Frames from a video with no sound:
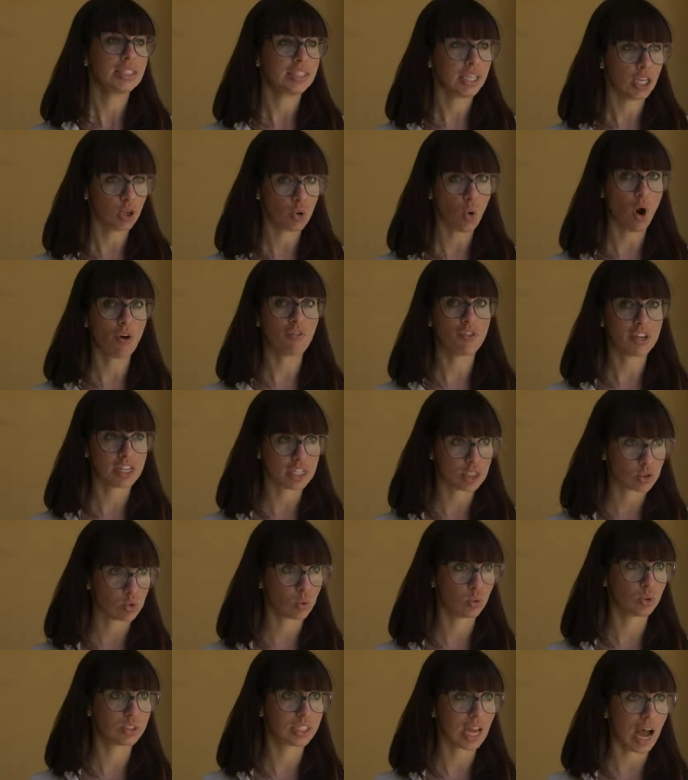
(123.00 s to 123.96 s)
dei nuovi
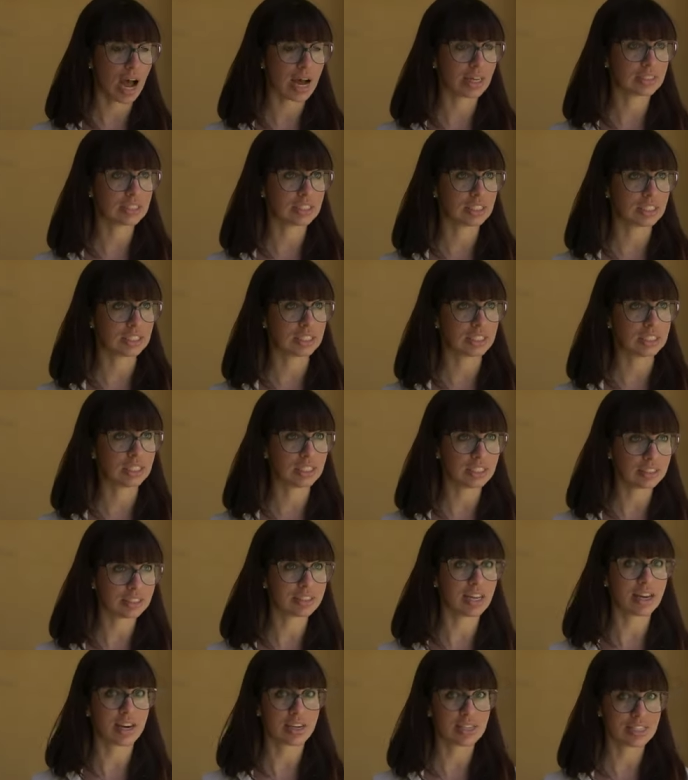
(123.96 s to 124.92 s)
risultati
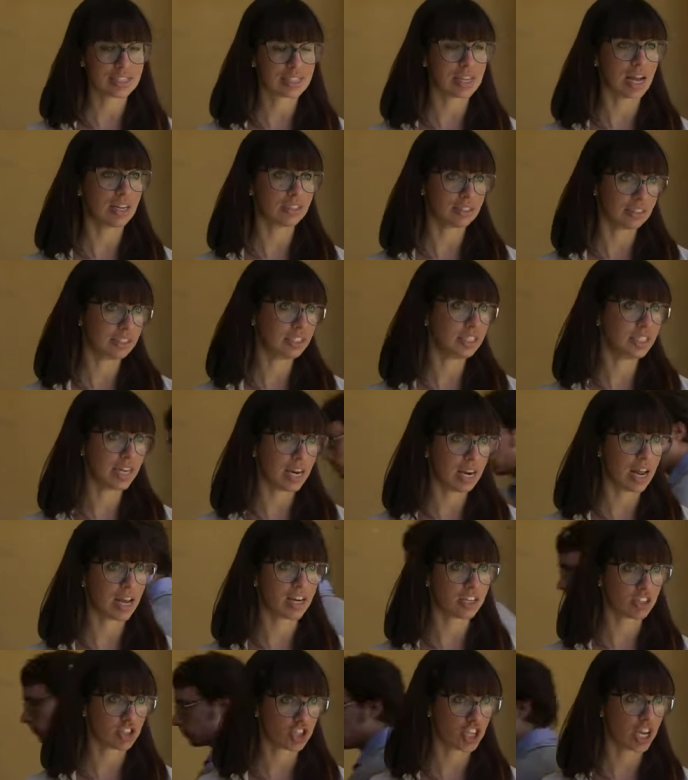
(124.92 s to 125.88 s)
interessanti
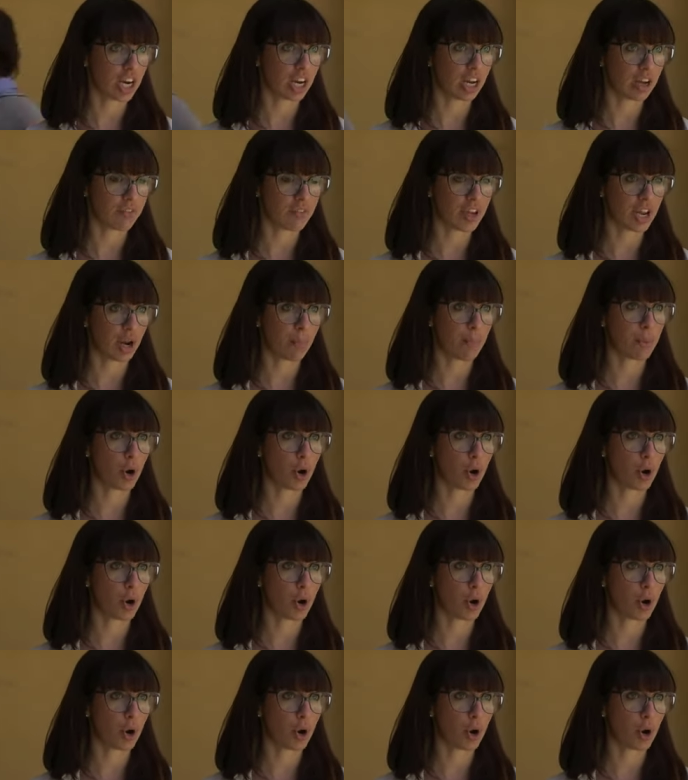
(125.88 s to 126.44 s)
nella ricerca vera e